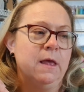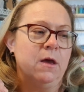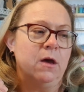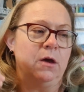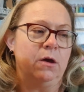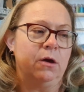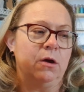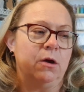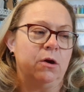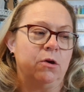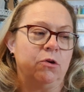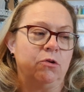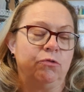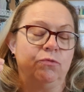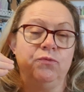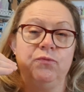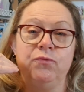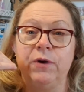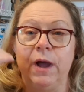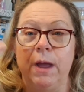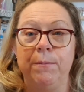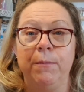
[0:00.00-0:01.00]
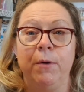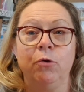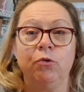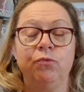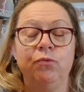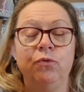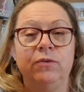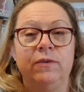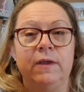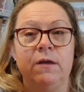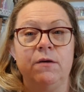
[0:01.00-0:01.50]
vraiment, je
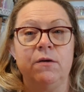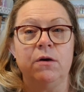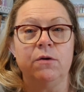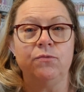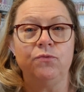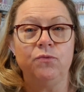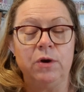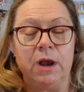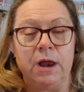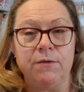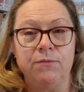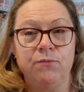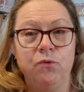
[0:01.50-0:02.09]
vous ai, voulais